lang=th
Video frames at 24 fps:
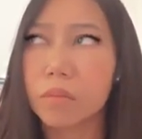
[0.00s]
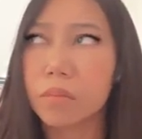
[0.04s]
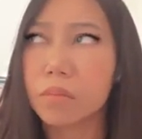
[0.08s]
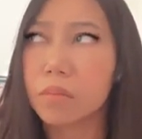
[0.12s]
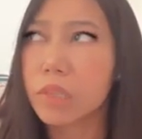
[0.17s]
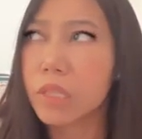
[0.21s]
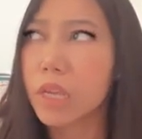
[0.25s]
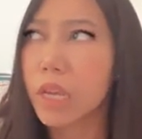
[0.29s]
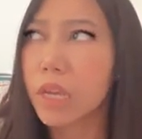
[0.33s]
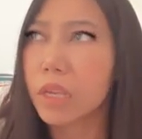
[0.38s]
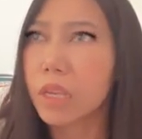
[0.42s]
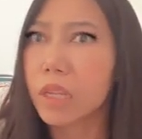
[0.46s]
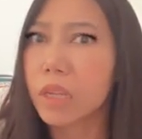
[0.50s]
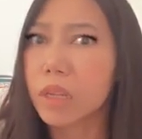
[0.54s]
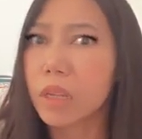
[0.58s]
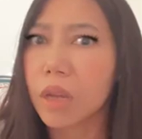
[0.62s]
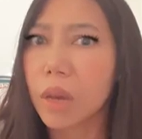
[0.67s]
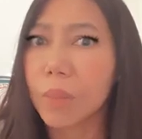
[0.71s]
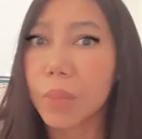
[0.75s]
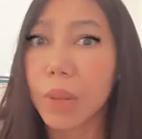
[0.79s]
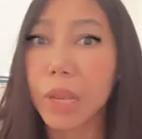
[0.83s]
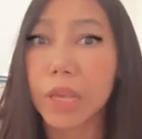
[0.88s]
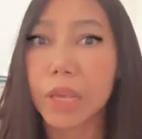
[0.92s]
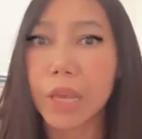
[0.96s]
ไม่ใช่อังกฤษ
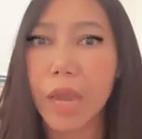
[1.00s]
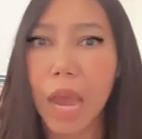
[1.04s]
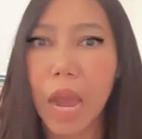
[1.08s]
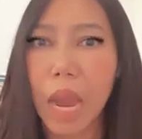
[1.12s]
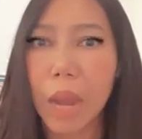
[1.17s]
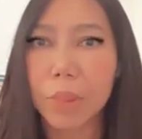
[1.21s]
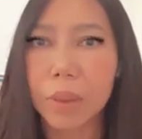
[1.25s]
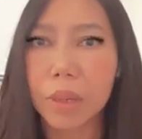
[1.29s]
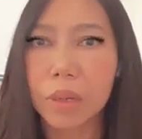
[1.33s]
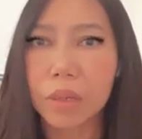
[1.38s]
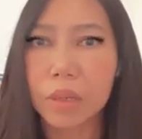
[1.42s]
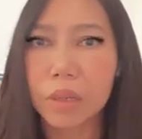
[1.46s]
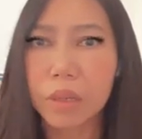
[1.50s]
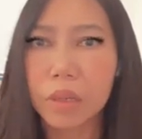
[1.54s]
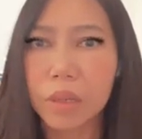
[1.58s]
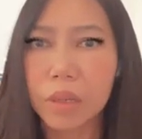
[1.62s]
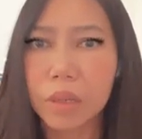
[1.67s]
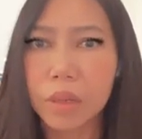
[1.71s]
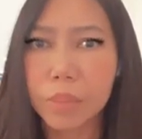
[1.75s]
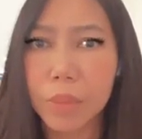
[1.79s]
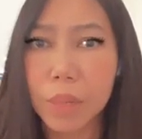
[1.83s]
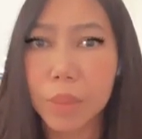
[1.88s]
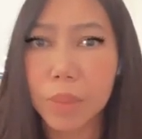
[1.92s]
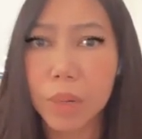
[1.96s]
อเมริกามั้ง
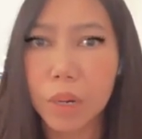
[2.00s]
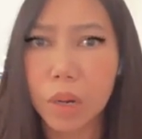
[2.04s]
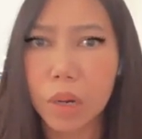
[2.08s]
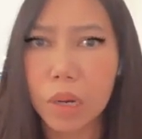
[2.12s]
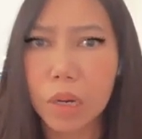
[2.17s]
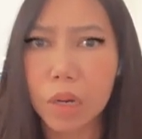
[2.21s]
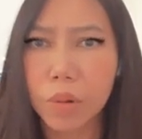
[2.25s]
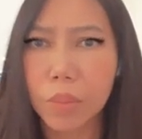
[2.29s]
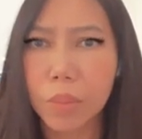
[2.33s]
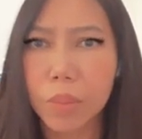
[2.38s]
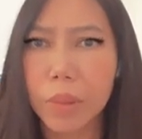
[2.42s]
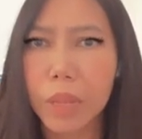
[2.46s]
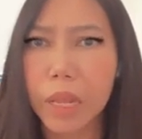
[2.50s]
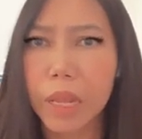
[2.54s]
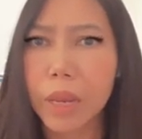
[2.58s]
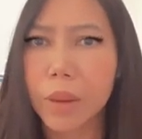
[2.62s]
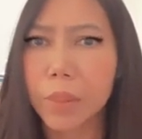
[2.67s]
เป็นเมืองขึ้นของอ